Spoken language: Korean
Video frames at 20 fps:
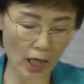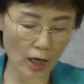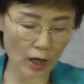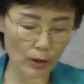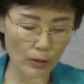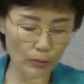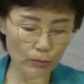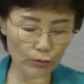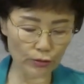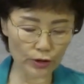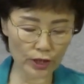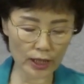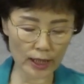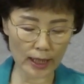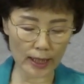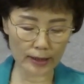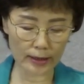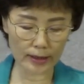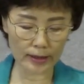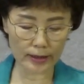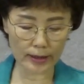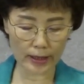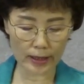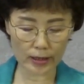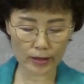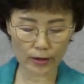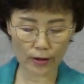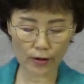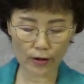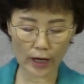무리가
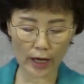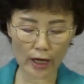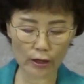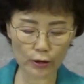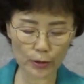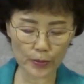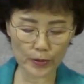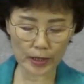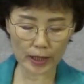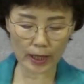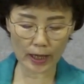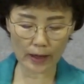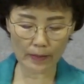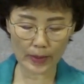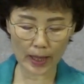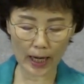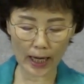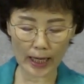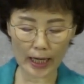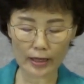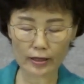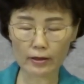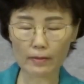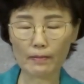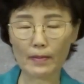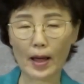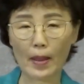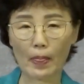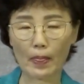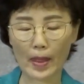들에서 애굽 사람 하나를
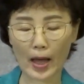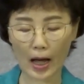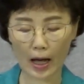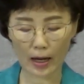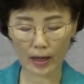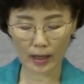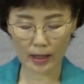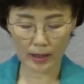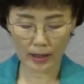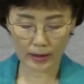만나